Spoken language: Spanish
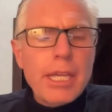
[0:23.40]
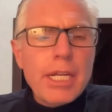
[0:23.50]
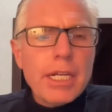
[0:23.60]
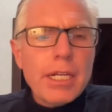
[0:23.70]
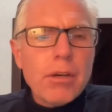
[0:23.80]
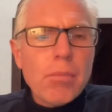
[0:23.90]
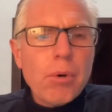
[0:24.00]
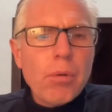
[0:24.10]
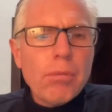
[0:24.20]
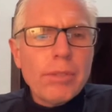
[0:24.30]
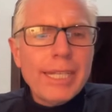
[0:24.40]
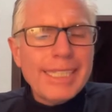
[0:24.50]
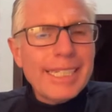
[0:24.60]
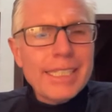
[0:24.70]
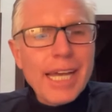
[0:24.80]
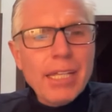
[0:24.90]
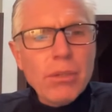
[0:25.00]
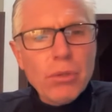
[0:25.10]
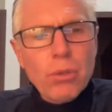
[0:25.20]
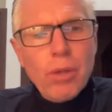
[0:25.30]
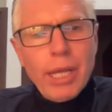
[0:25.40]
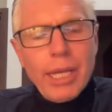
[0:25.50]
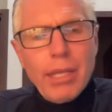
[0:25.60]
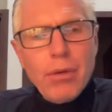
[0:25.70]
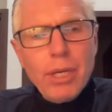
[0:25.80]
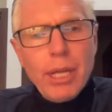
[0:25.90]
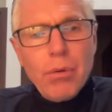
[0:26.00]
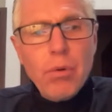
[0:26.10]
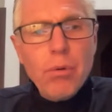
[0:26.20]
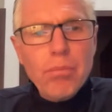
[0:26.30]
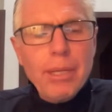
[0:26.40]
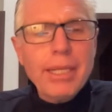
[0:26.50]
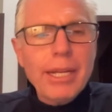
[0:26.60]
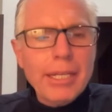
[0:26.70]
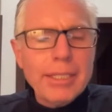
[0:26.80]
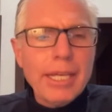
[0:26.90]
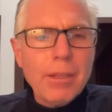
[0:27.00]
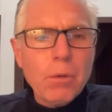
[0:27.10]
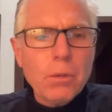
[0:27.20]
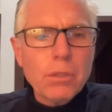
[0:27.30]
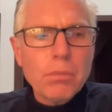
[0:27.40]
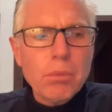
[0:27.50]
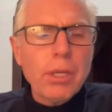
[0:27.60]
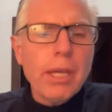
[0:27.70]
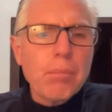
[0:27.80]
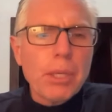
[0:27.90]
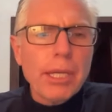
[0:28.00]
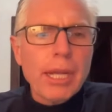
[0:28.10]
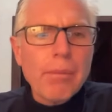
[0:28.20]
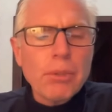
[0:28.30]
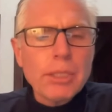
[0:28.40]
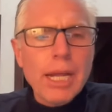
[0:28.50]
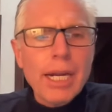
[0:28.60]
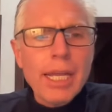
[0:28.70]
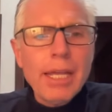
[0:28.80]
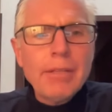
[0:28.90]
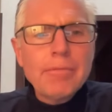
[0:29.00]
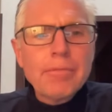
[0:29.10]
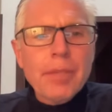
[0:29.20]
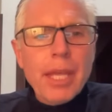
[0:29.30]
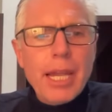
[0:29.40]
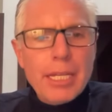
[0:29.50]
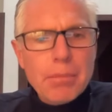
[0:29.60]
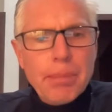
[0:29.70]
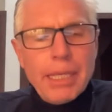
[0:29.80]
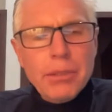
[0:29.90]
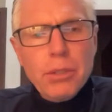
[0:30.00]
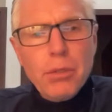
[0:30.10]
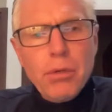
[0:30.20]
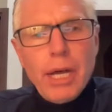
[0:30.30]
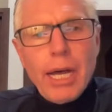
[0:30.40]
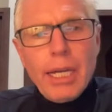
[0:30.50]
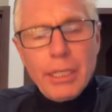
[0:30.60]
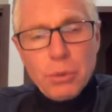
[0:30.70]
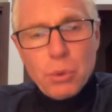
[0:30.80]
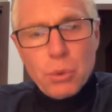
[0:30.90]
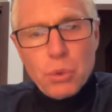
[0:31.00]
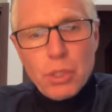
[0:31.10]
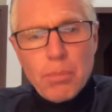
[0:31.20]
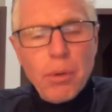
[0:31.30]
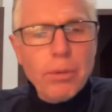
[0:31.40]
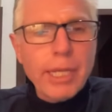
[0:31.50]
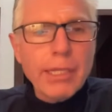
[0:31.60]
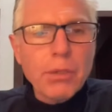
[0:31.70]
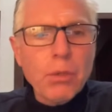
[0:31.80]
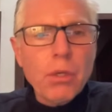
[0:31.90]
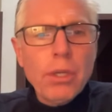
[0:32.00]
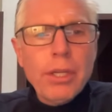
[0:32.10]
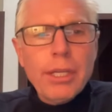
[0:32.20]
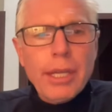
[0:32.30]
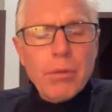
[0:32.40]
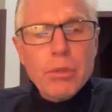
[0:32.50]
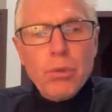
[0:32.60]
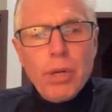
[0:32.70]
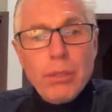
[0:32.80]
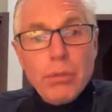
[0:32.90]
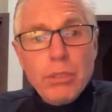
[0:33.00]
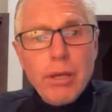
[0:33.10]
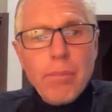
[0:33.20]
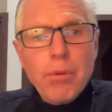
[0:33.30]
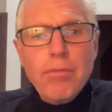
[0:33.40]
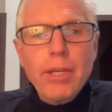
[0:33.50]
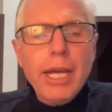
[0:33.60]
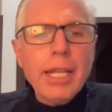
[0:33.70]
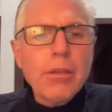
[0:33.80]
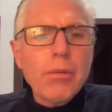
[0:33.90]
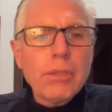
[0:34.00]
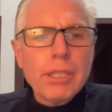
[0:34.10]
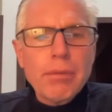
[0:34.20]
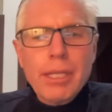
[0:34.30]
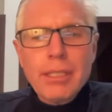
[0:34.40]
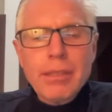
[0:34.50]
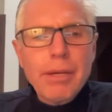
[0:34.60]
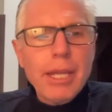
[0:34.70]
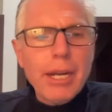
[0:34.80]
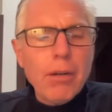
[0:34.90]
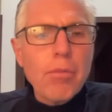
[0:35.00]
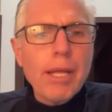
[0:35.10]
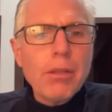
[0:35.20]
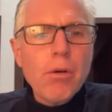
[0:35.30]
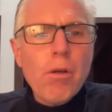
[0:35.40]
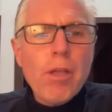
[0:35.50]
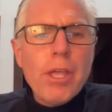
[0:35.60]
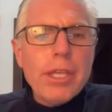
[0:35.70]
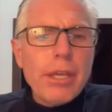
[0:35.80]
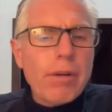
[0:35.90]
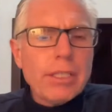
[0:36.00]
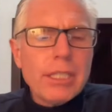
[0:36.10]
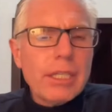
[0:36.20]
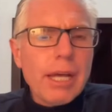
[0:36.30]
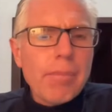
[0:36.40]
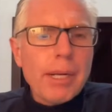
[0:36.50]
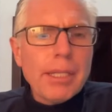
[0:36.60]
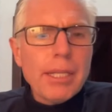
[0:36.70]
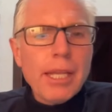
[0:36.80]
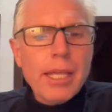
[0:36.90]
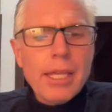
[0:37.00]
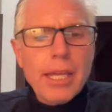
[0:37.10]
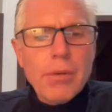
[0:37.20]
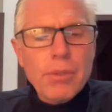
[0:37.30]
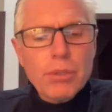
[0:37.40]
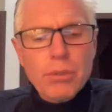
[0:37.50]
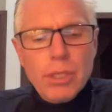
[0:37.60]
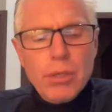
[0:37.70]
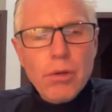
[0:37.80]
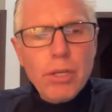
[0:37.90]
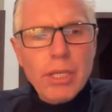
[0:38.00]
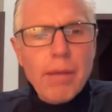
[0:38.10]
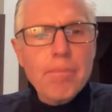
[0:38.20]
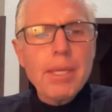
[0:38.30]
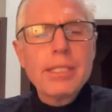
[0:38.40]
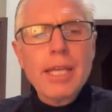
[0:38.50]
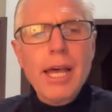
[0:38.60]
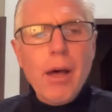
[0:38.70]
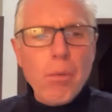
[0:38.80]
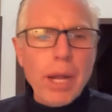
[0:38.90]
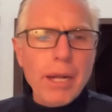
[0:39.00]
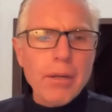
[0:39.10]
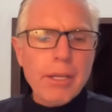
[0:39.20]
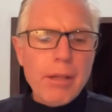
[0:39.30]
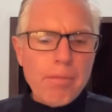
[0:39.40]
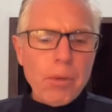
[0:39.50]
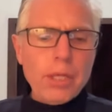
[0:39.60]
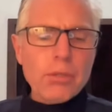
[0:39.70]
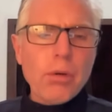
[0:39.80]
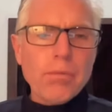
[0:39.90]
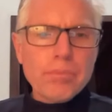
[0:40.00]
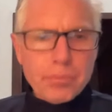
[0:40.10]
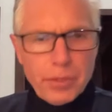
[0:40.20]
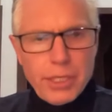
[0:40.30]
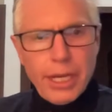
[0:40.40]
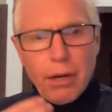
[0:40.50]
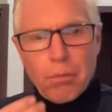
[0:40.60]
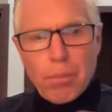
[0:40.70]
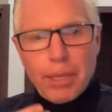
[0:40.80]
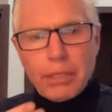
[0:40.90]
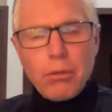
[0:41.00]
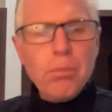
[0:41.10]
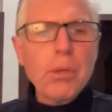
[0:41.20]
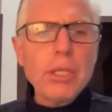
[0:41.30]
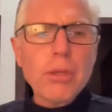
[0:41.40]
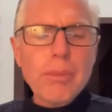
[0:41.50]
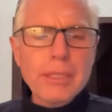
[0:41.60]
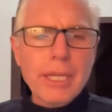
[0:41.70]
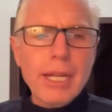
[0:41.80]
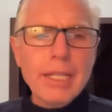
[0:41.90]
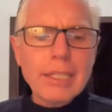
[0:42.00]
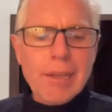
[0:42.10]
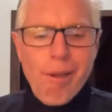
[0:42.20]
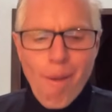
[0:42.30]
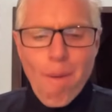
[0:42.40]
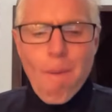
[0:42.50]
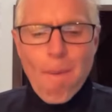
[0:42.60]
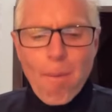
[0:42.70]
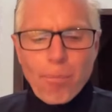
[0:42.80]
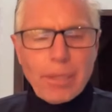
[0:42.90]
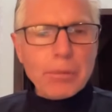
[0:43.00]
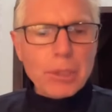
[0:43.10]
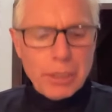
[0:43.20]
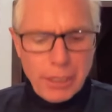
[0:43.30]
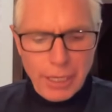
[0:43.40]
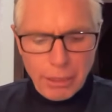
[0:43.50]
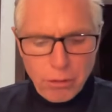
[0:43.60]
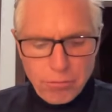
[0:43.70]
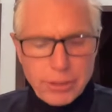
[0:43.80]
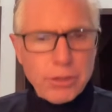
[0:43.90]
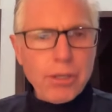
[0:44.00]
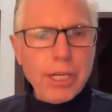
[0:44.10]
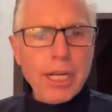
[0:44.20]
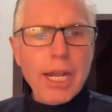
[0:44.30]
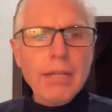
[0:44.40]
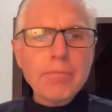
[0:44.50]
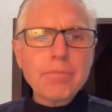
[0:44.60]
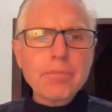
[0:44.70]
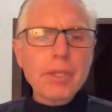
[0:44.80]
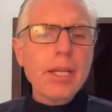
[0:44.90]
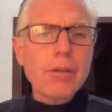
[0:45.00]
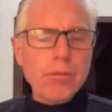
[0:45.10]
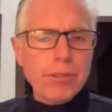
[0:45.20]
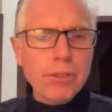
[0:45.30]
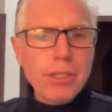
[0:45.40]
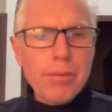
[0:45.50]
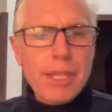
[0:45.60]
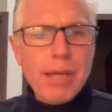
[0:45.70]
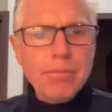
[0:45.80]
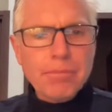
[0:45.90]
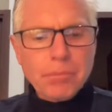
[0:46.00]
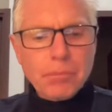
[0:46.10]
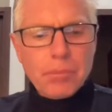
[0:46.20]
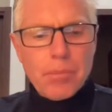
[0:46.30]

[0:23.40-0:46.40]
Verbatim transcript: ir como desechando todo aquello que no pertenece a Dios. ¿Por qué? Porque queremos darle el espacio a Jesús y por lo tanto que nuestro corazón se vaya purificando, nuestra vida se vaya renovando y ahora sí, a partir de ahí, en nuestro Señor ya empieza a obrar. Por eso llegará un momento un poquito más adelante, vamos a hacer la confesión general, la confesión de vida,